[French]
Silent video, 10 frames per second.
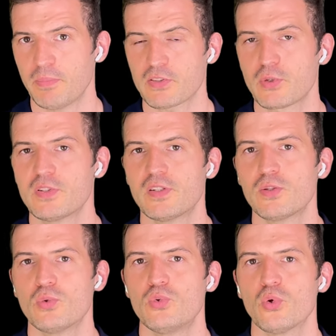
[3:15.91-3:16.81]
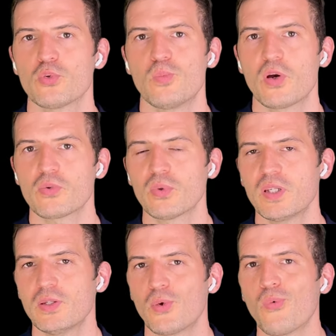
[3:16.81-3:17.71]
parce que c'était une source de boisson
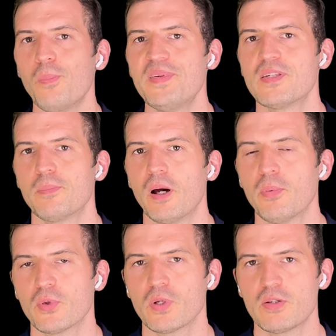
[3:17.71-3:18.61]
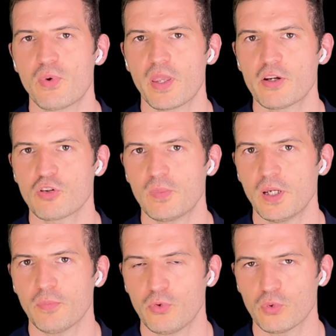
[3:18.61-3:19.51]
qui ne croupissait pas pendant les voyages en
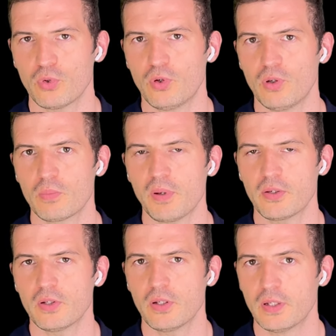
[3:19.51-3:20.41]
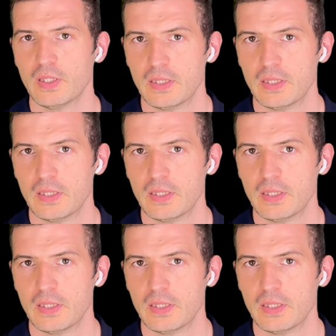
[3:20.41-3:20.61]
mer sur de longues périodes.